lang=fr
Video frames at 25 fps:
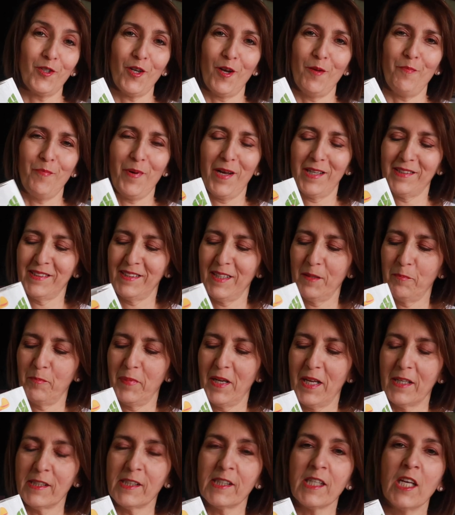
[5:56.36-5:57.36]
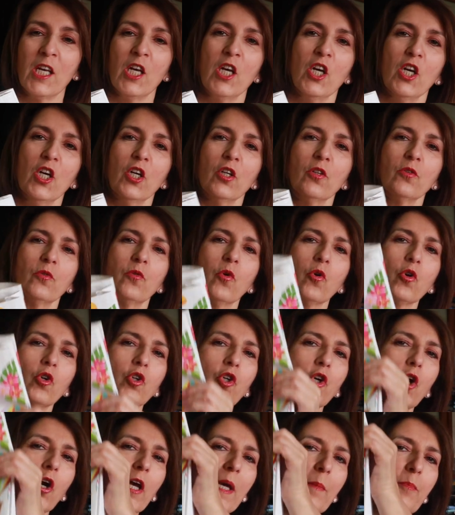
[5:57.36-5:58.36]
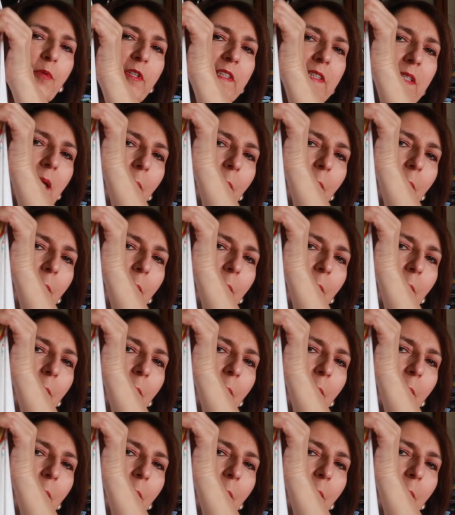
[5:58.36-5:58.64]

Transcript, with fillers: je n'avais pas assez de place. Donc, euh, et puis